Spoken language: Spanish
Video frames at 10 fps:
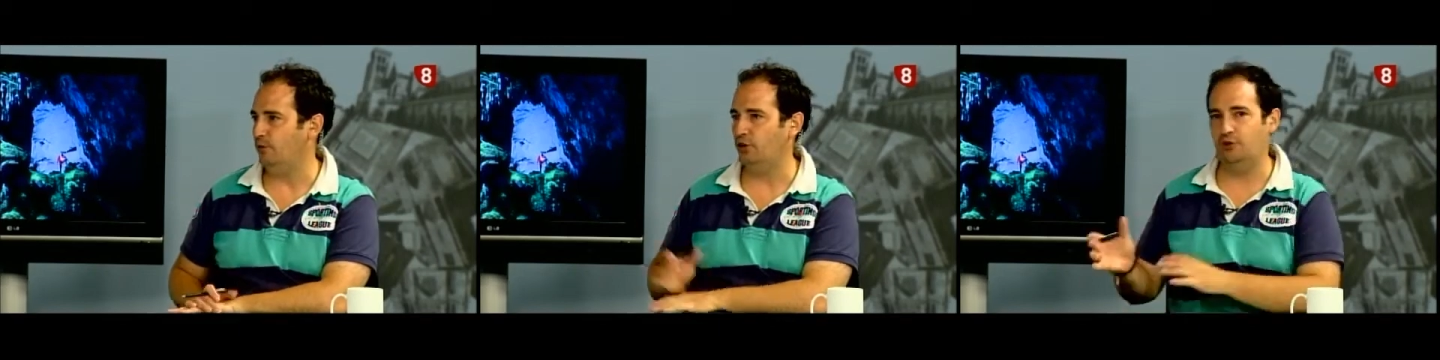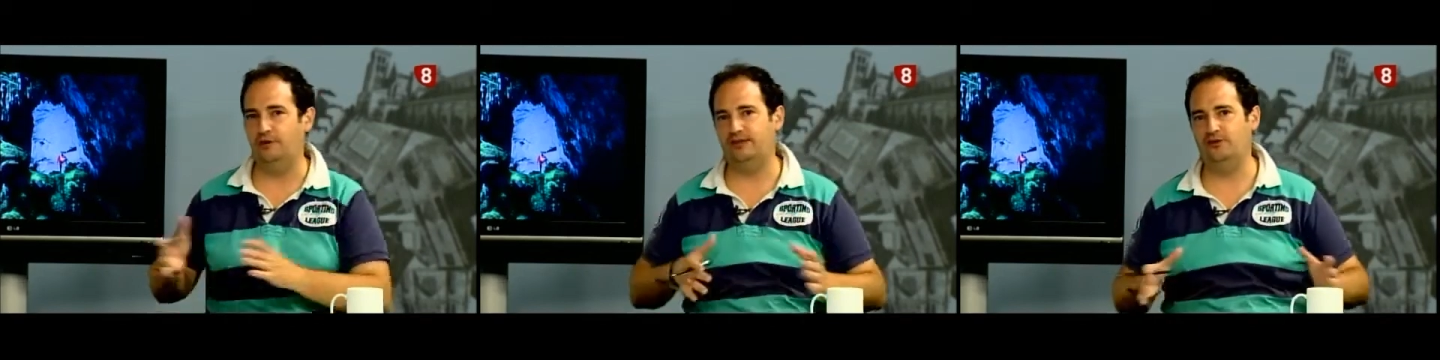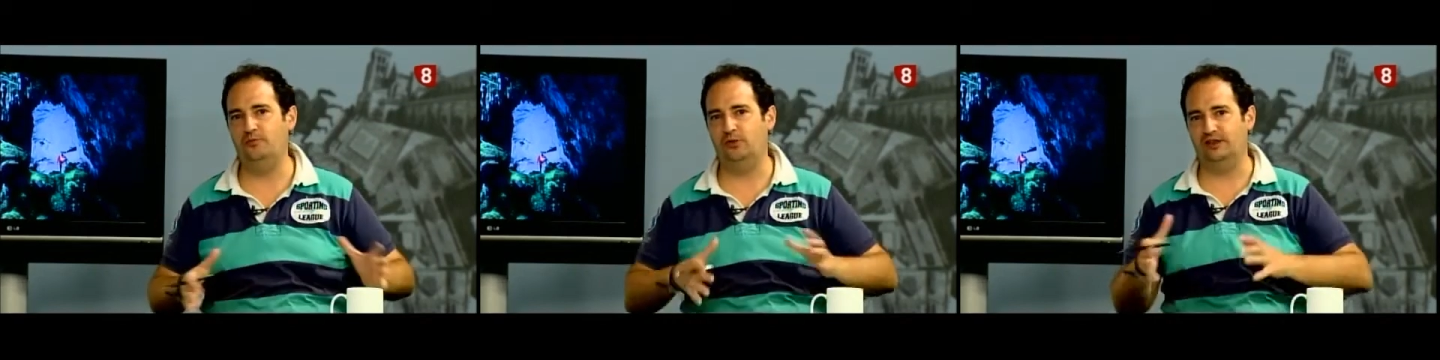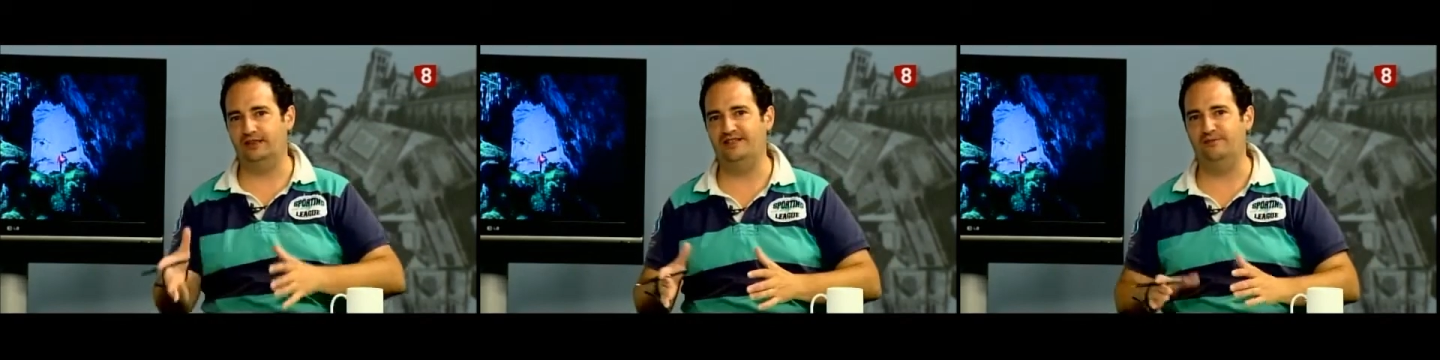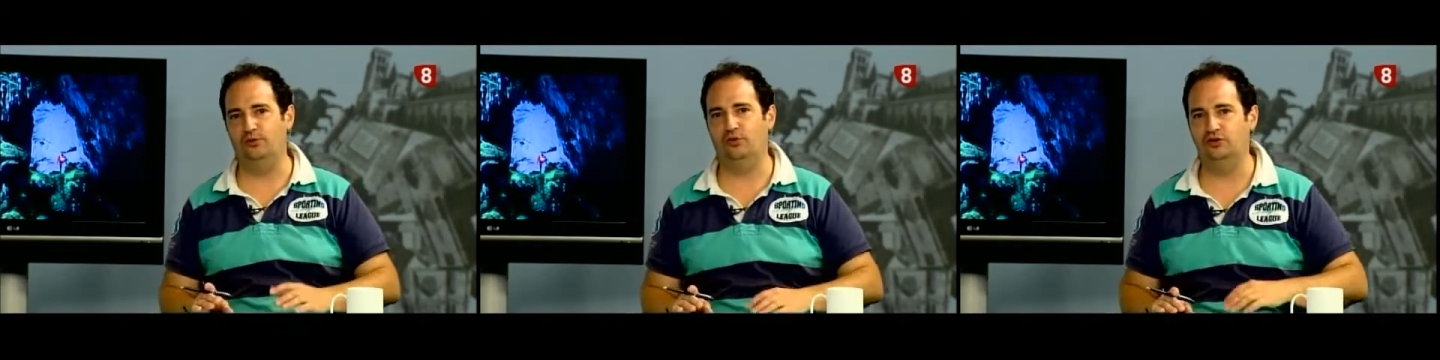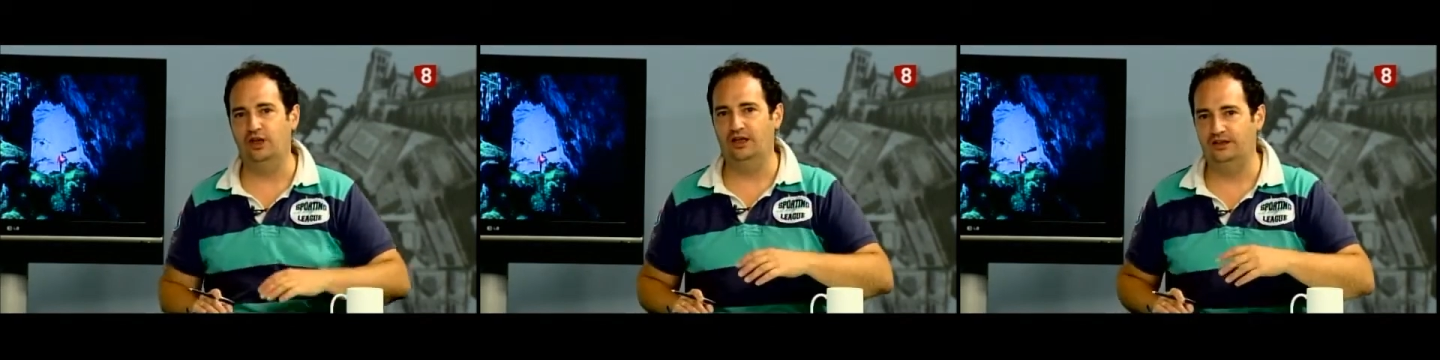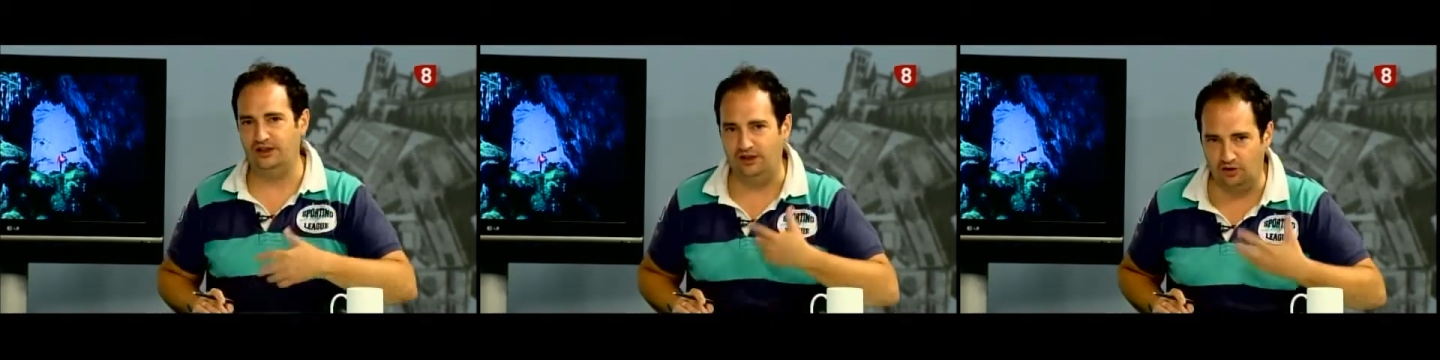por eso venís hoy, porque estáis en Burgos,
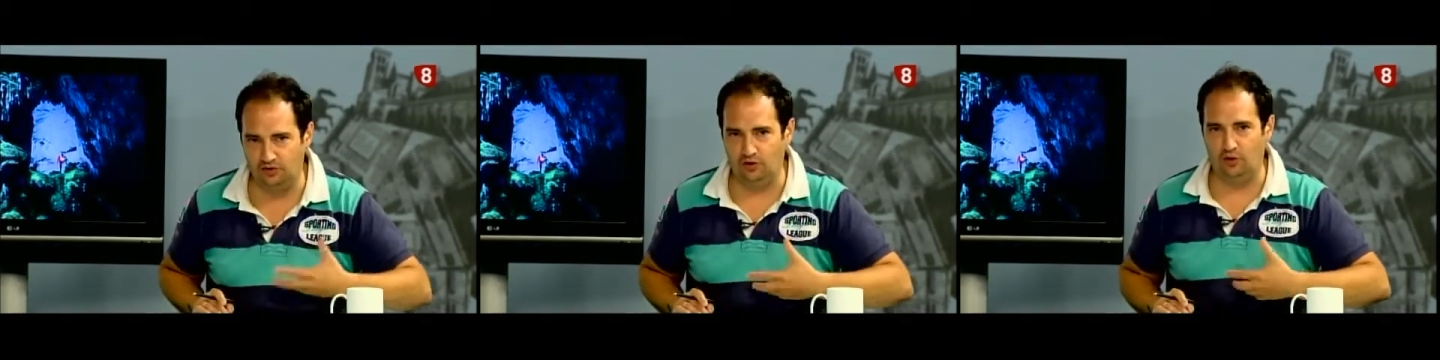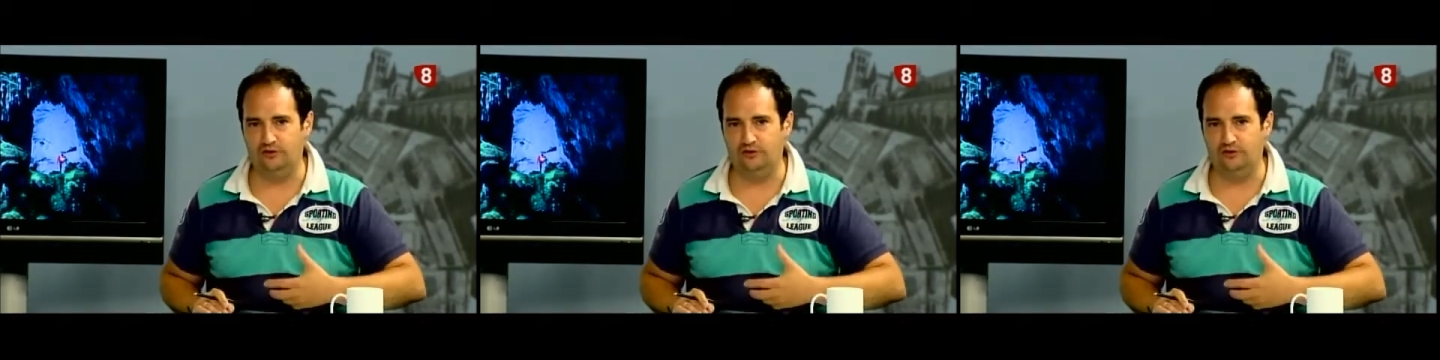si no